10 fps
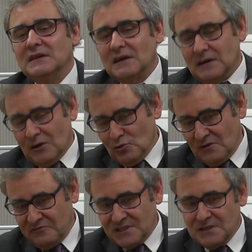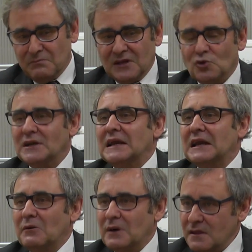día hay un énfasis mayor en la
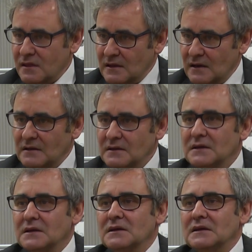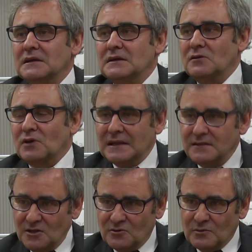alabanza, en el
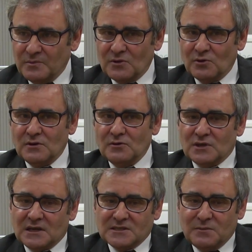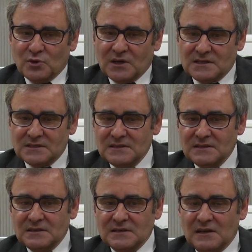cántico, pero en otras épocas
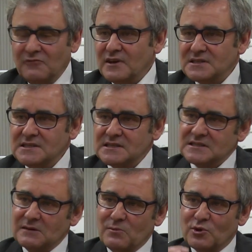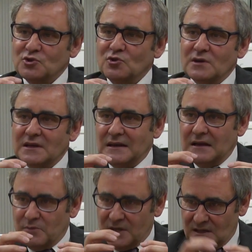el énfasis estaba puesto en
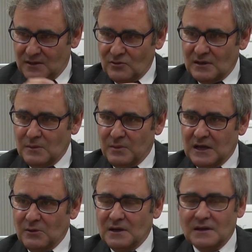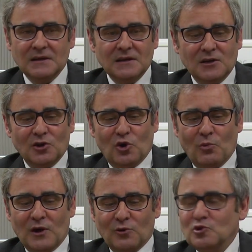la predicación de la palabra.
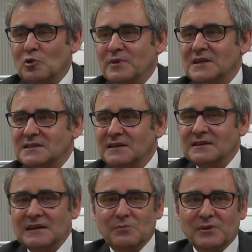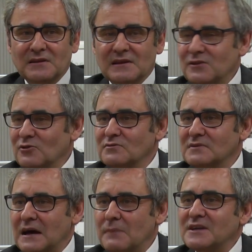Como algunos piensan que la
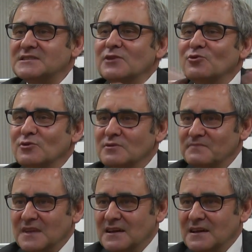predicación ha pasado